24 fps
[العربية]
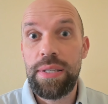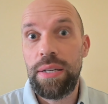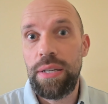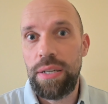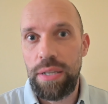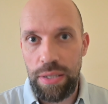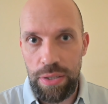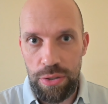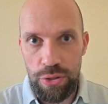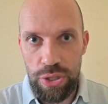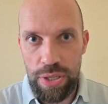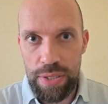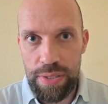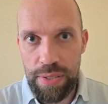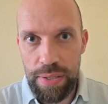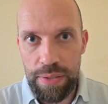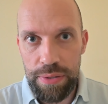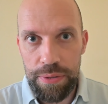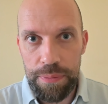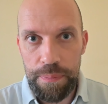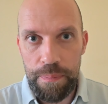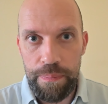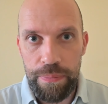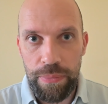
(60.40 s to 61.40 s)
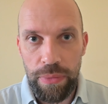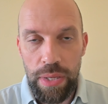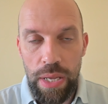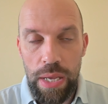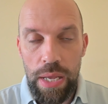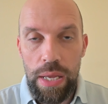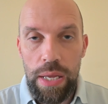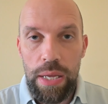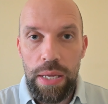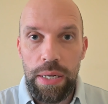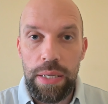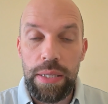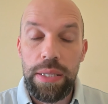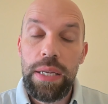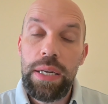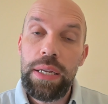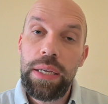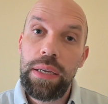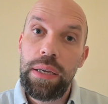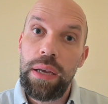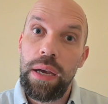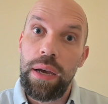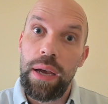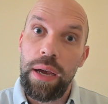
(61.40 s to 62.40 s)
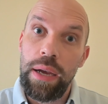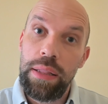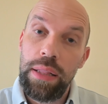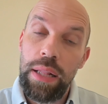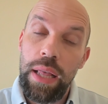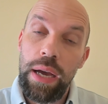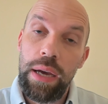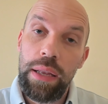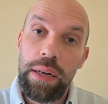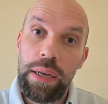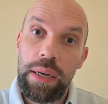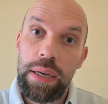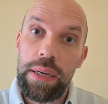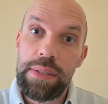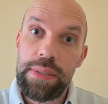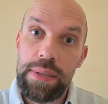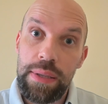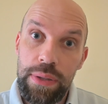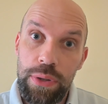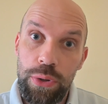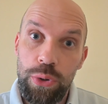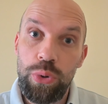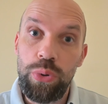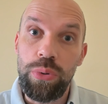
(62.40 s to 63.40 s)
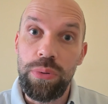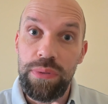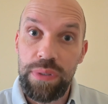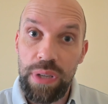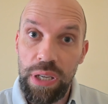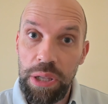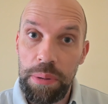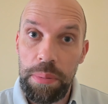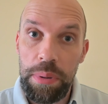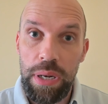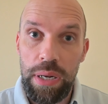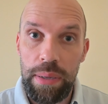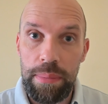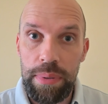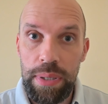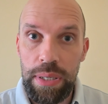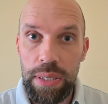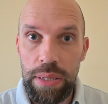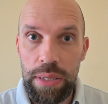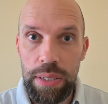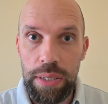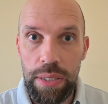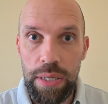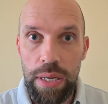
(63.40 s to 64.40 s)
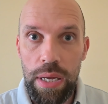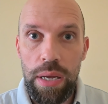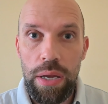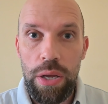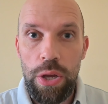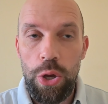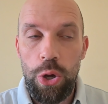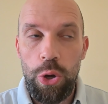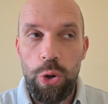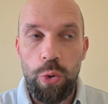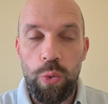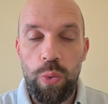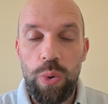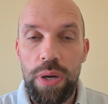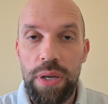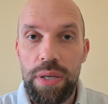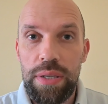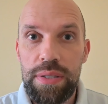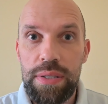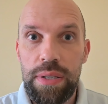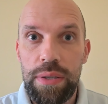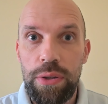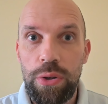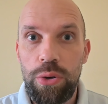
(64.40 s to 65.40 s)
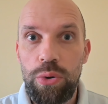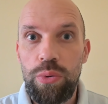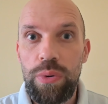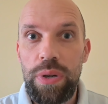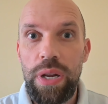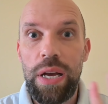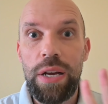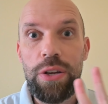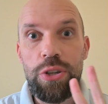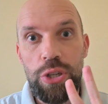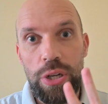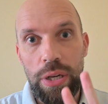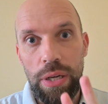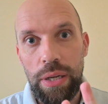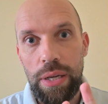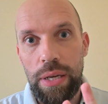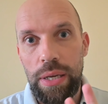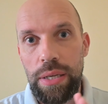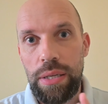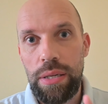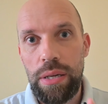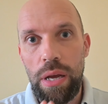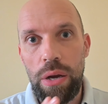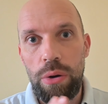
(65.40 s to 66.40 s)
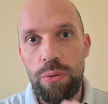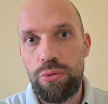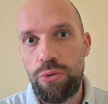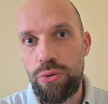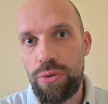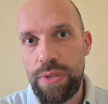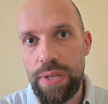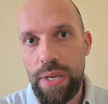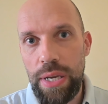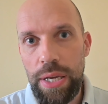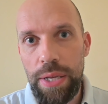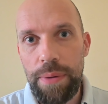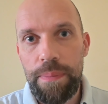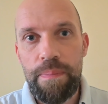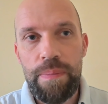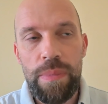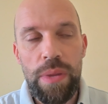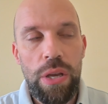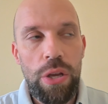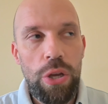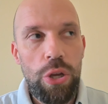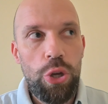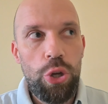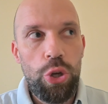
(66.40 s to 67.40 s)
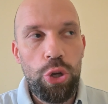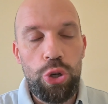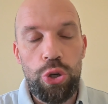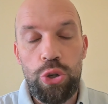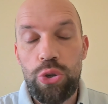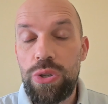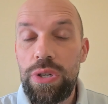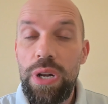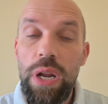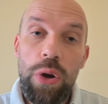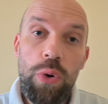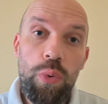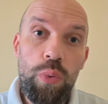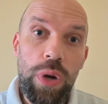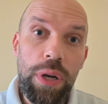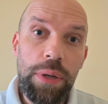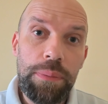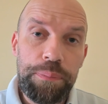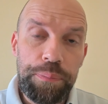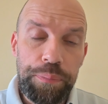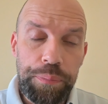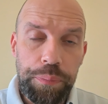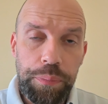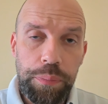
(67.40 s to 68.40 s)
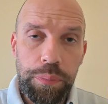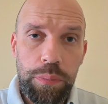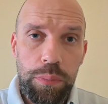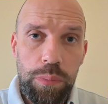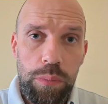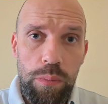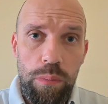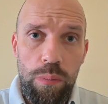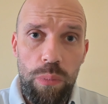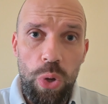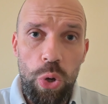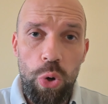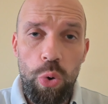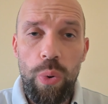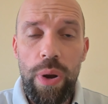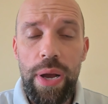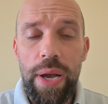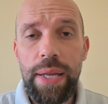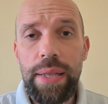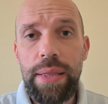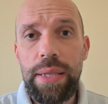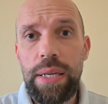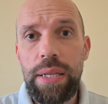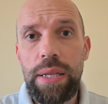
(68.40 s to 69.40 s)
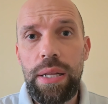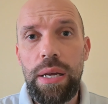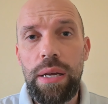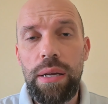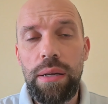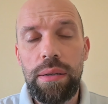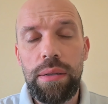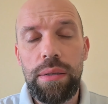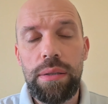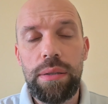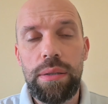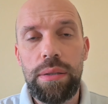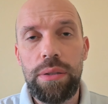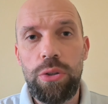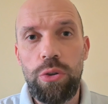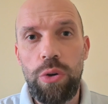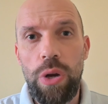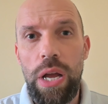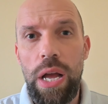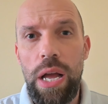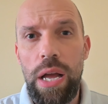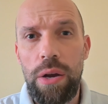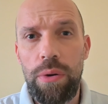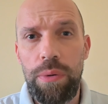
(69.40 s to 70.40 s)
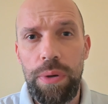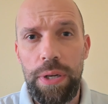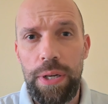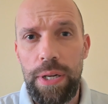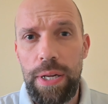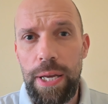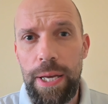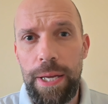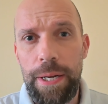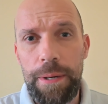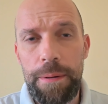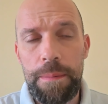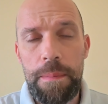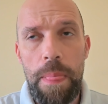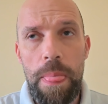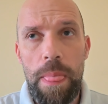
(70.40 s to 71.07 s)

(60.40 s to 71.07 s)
على الإنجازات لذلك هذه الحلقة ستكون تكملة بإذن الله وستكون لها شقين أو جزئين الجزء الأول هو أننا آه، نحاول أن